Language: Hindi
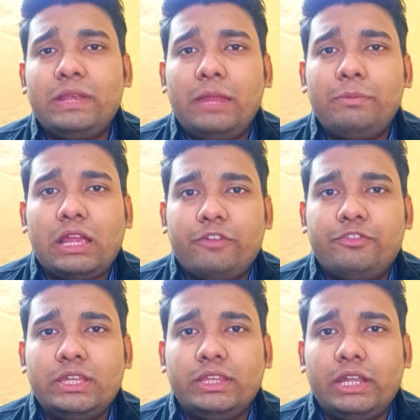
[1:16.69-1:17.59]
पिन आने में
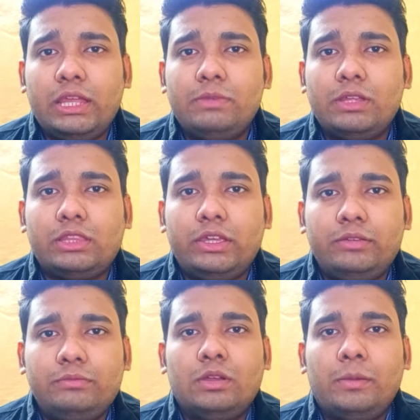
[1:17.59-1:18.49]
काफ़ी ज़्यादा टाइम लगता
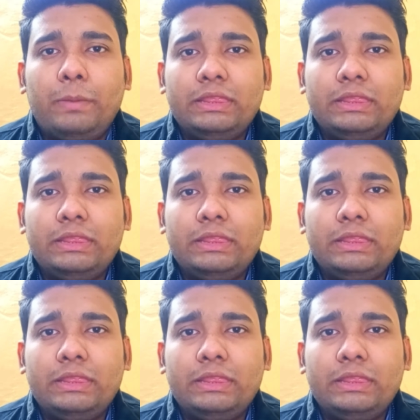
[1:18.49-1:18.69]
है